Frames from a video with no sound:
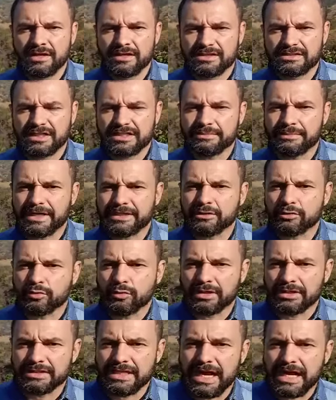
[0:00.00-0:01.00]
estar debaixo da
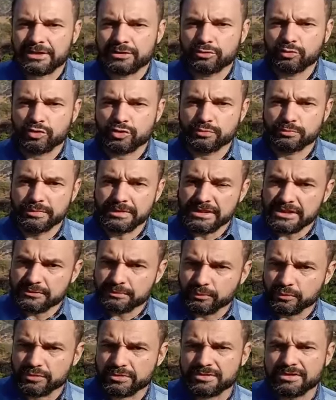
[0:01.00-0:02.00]
autoridade dos
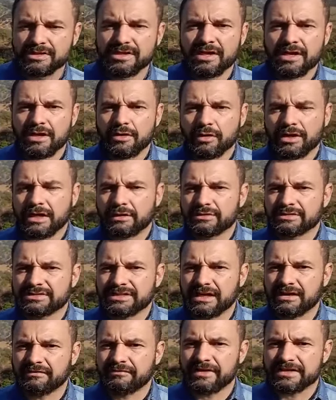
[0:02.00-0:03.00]
bispos. Eu quero
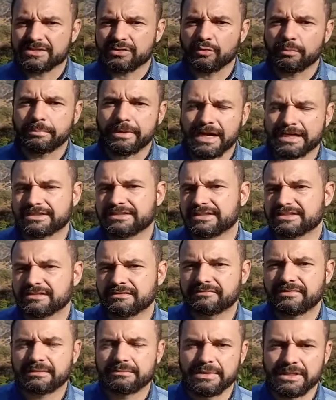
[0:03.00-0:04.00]
estar fazendo parte
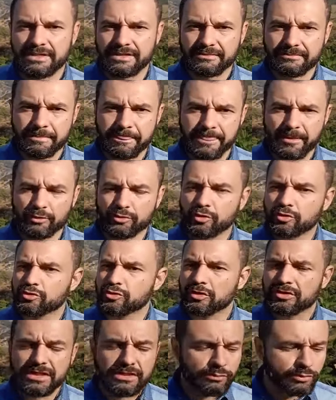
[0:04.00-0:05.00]
dessa família. Eu
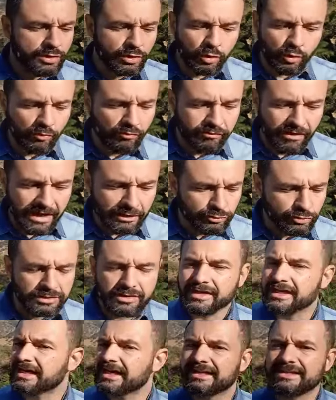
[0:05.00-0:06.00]
só tenho que louvar, só
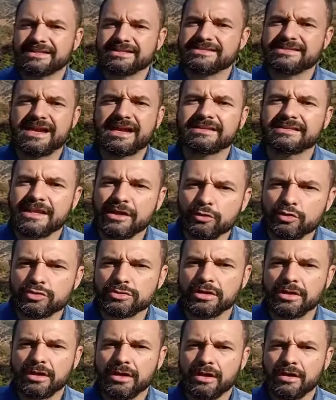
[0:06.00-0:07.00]
tenho que agradecer a
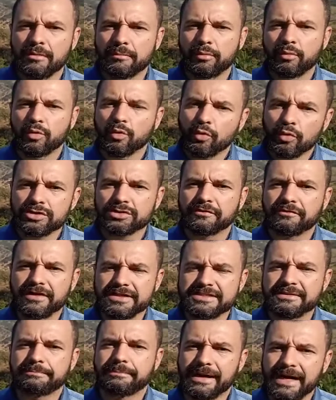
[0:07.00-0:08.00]
Deus por hoje eu
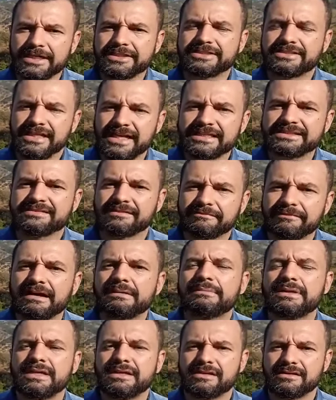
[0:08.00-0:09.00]
fazer parte dessa
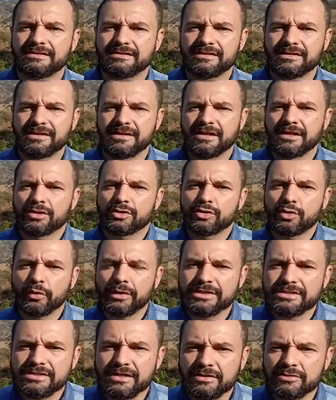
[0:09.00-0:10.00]
família.
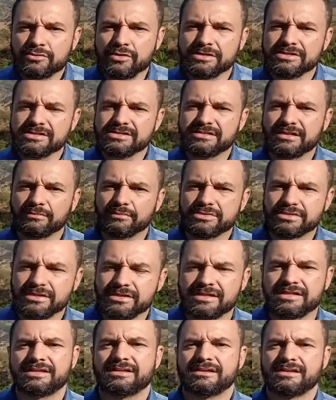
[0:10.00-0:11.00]
Dois anos nós estamos
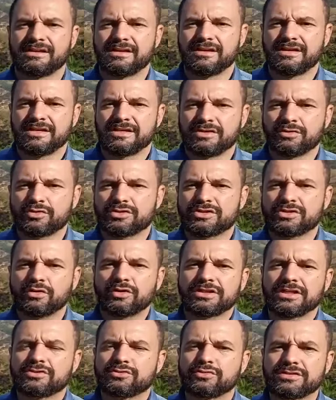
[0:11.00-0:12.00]
aqui e o
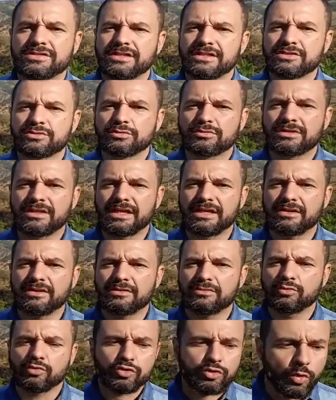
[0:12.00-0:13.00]
Senhor Jesus Cristo
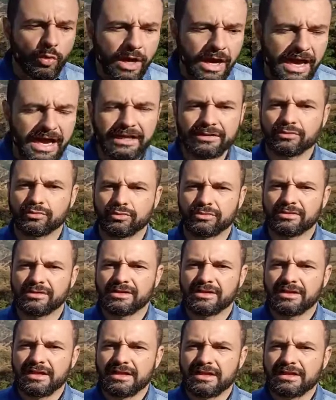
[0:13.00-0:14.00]
tem nos honrado,
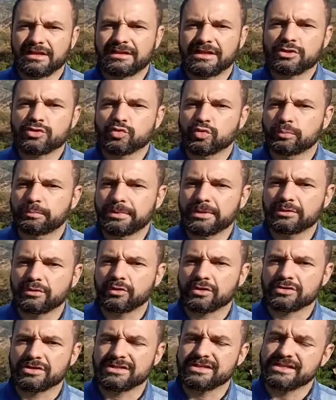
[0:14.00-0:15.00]
Ele tem suprido
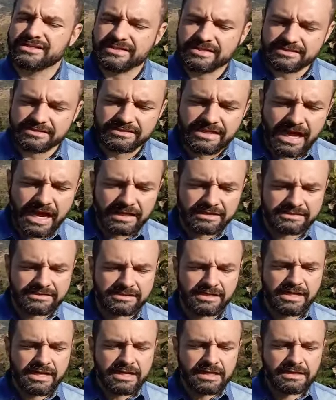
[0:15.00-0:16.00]
nossas
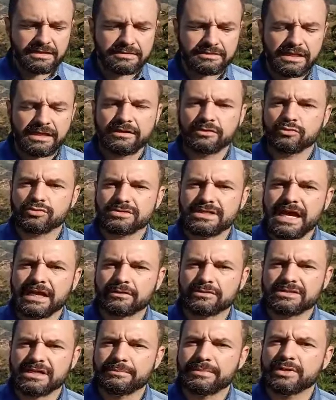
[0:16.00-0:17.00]
necessidades, Ele tem nos
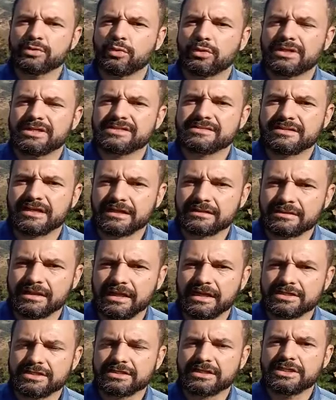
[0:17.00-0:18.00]
dado sabedoria,
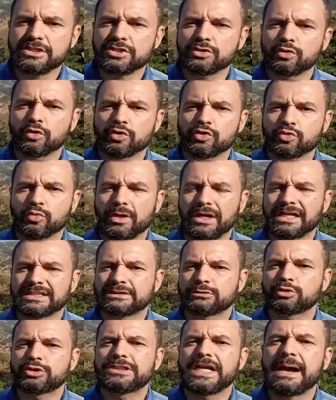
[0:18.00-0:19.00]
estratégia, tem enchido nosso
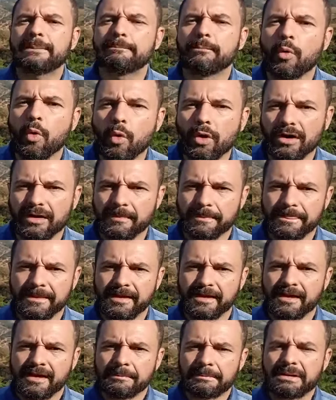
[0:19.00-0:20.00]
coração de amor
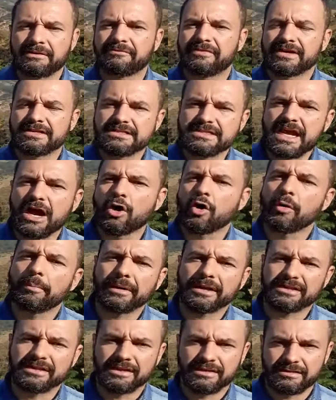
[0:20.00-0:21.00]
para fazer a
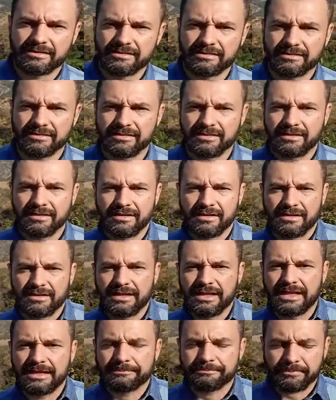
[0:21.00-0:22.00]
obra dele.
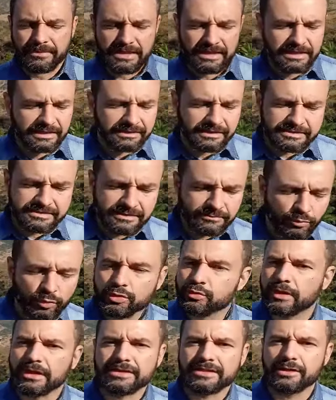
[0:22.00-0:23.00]
Né? Agradecer
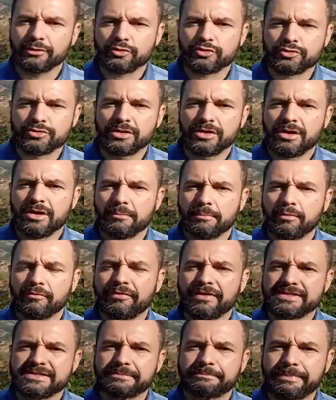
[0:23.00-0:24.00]
muito a Deus por
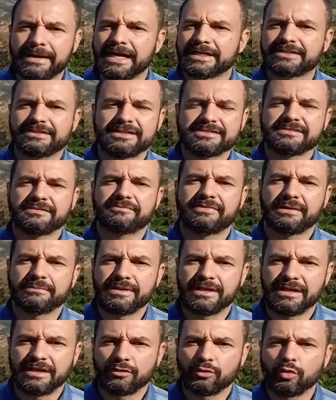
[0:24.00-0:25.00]
fazer parte dessa
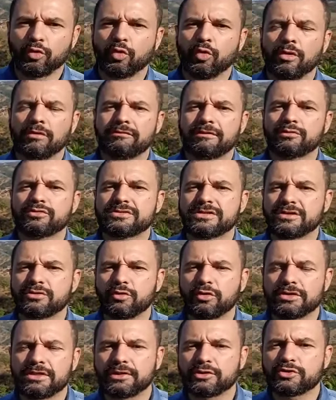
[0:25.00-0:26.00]
família. Eu louvo ao
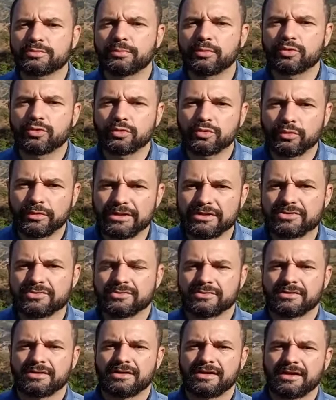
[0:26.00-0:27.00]
Senhor Deus por tudo
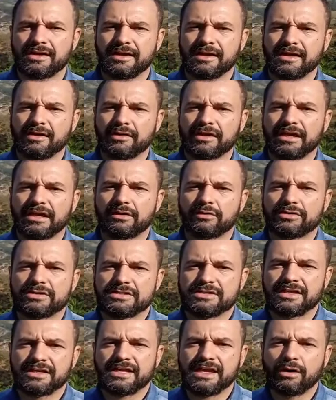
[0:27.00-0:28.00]
isso. Eu quero
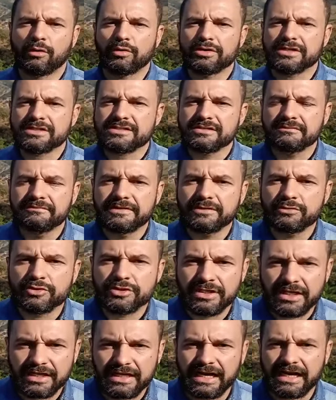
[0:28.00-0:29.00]
dizer que aonde esse vídeo
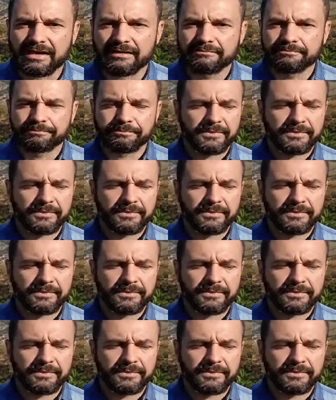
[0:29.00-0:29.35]
chegar,